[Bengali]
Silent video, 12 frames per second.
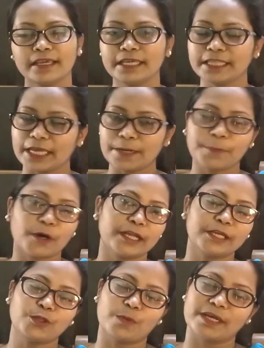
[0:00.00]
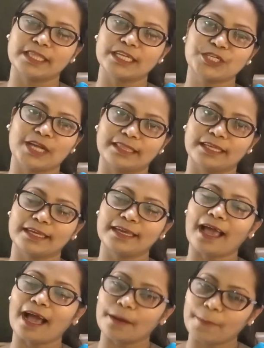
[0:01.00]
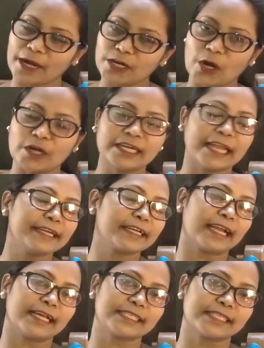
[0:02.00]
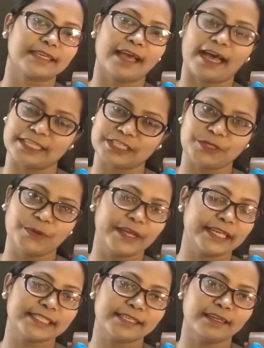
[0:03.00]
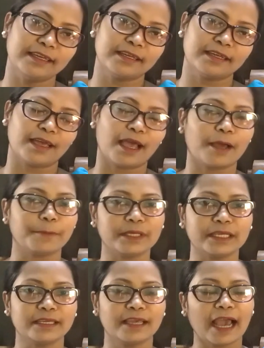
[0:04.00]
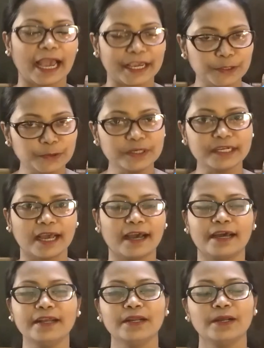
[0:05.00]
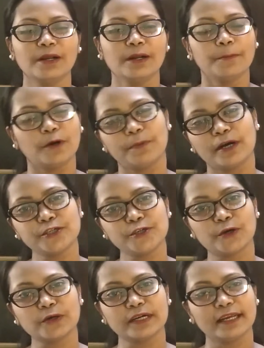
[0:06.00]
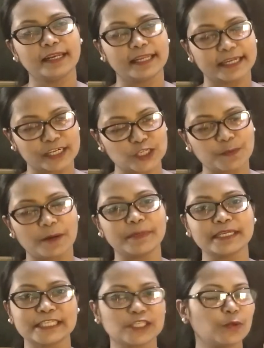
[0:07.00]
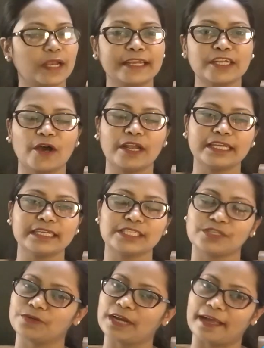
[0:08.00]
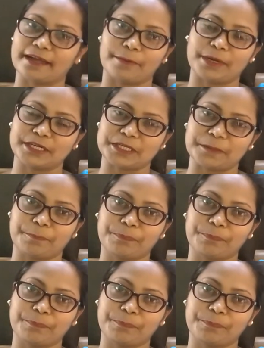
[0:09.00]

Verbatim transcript: ঈদের পরে তোমাদের সাথে আবার অনলাইন ক্লাসে হাজির হয়েছি আমি আইডুন নাহার প্রভাষক লেকার্স পাবলিক স্কুল অ্যান্ড কলেজ রাঙাবাটি